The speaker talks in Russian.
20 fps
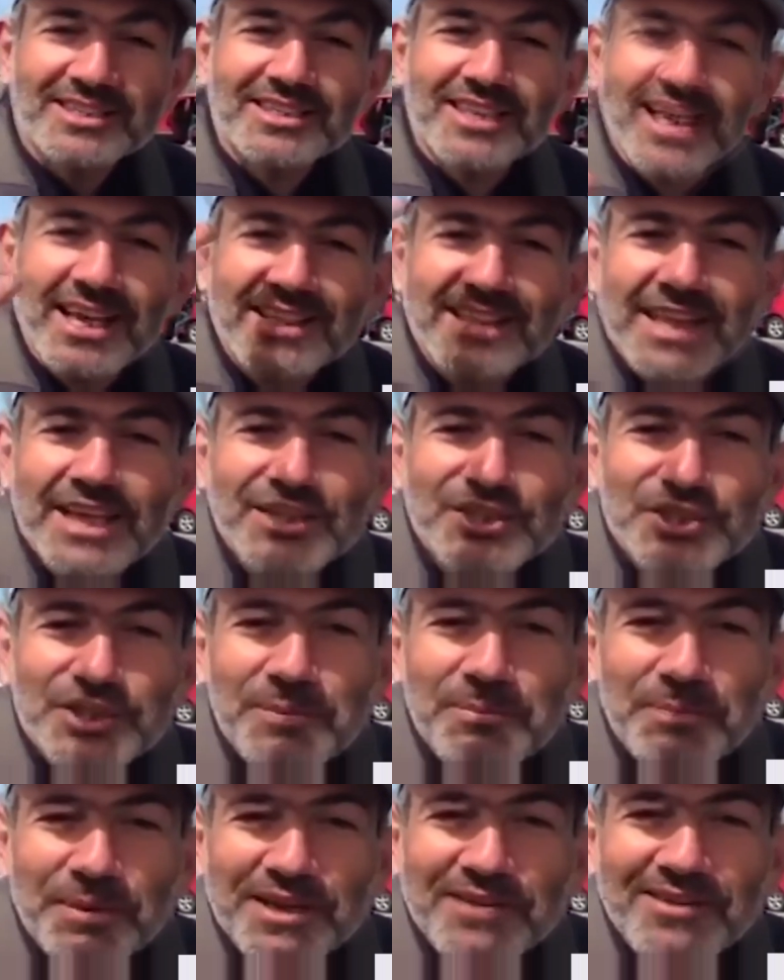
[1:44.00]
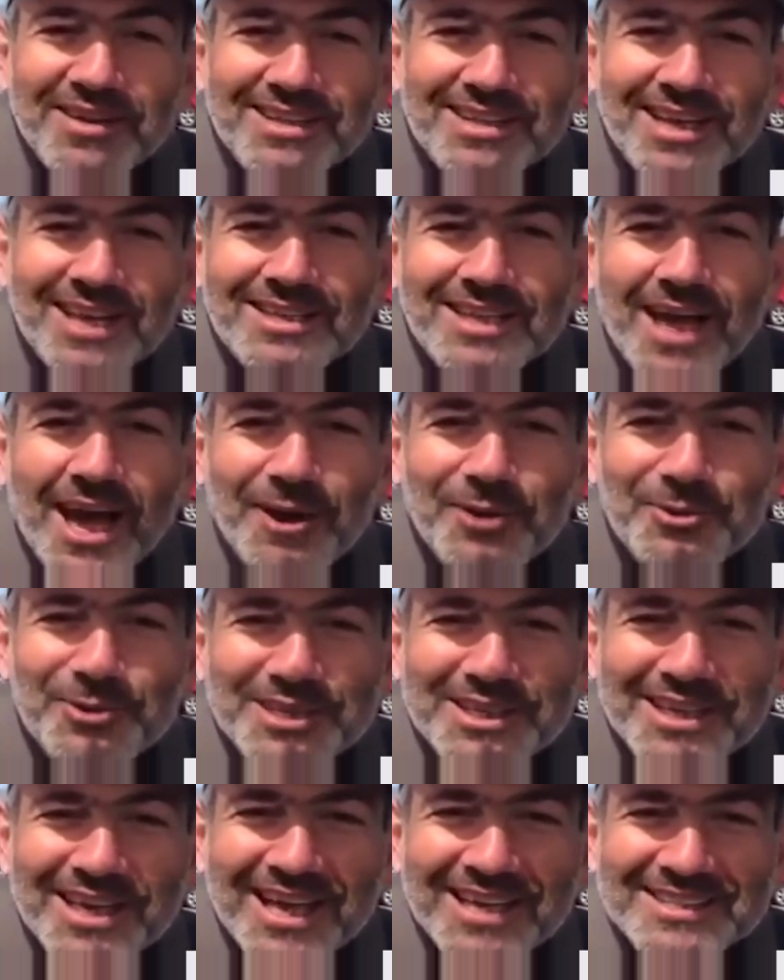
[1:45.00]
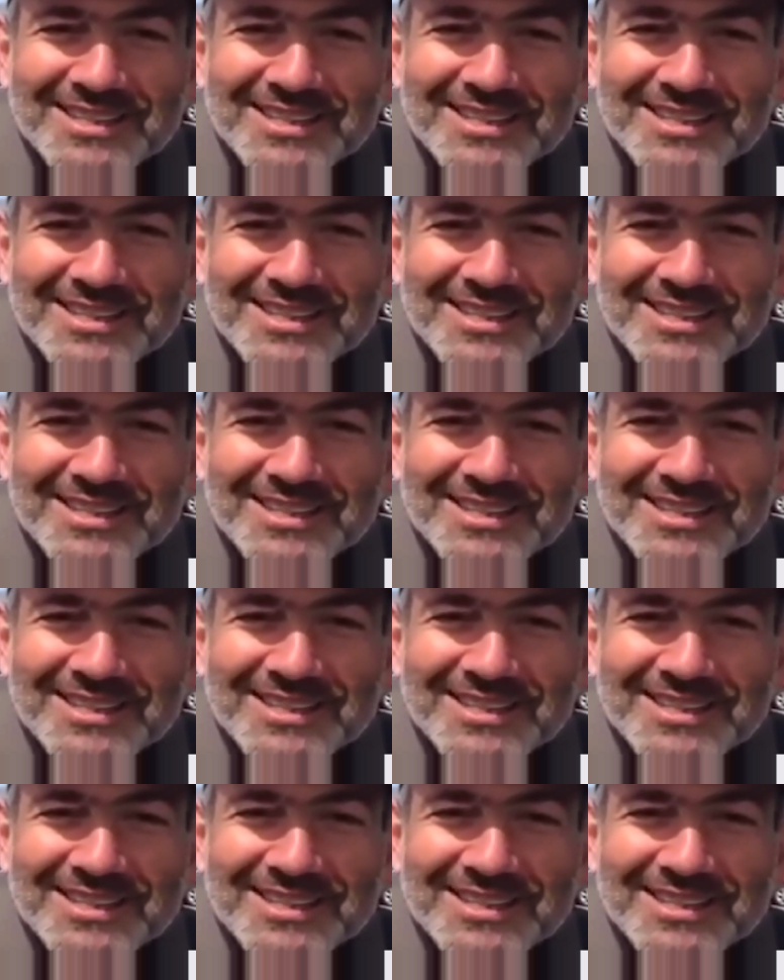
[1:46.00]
Сердечный привет от Харутина